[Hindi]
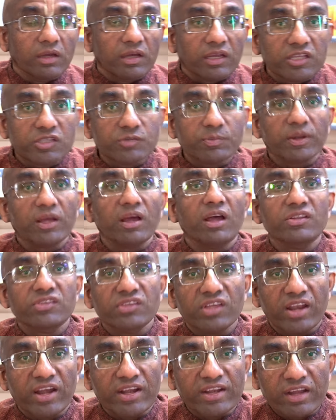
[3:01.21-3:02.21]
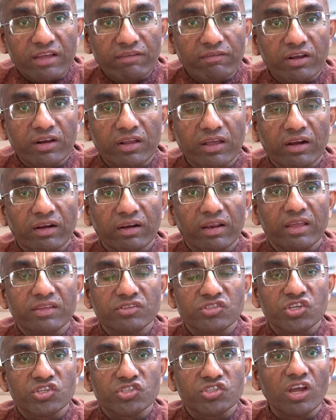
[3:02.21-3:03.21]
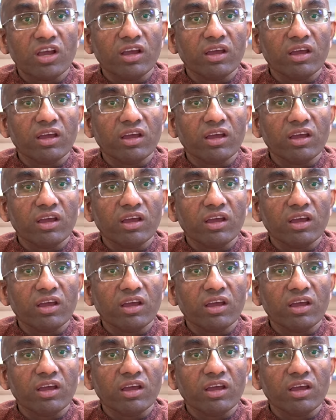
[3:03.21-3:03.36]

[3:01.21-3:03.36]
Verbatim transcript: किस प्रकार से एंडेवर कर रहे हैं चेष्टा